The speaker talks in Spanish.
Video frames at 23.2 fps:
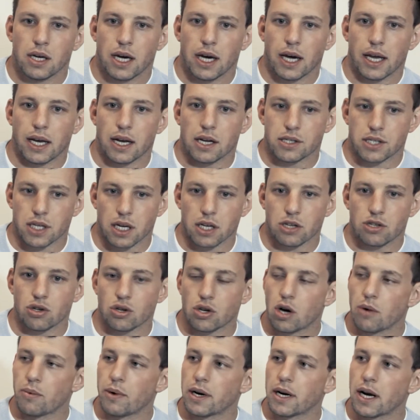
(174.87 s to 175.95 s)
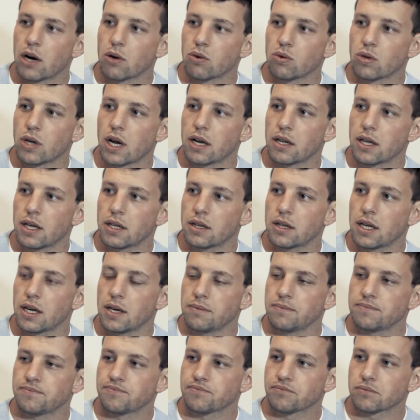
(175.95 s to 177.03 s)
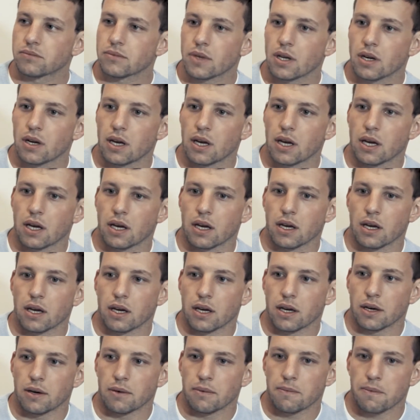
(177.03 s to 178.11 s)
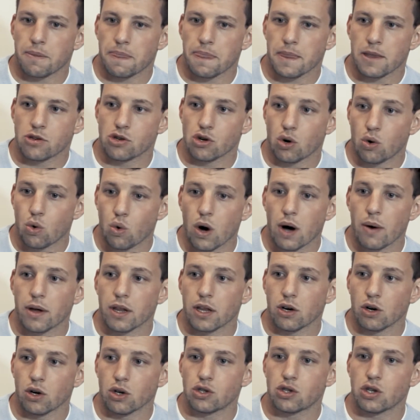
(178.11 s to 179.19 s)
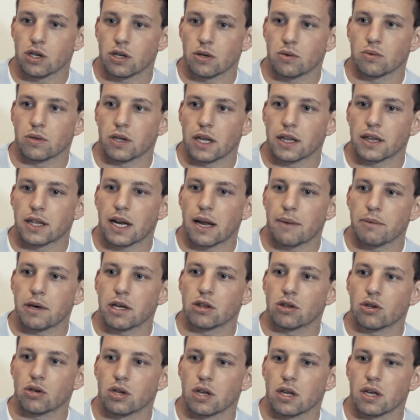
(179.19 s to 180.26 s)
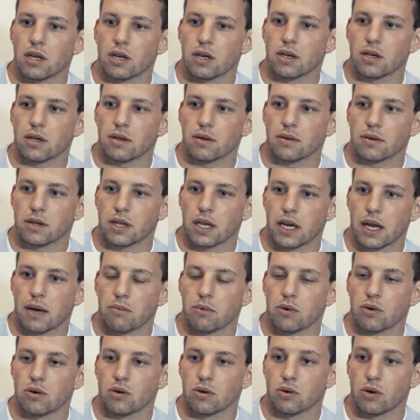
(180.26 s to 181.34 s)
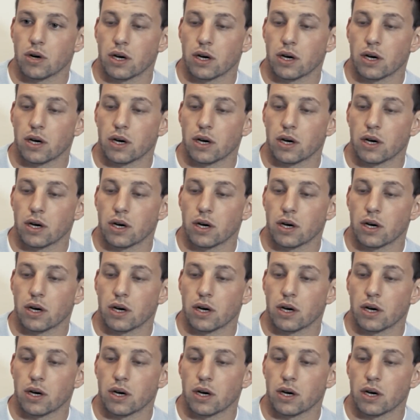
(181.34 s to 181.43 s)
en el seleccionado Bernardo Unarneta, eh, yo jugaba de 8 en un entrenamiento de, teníamos,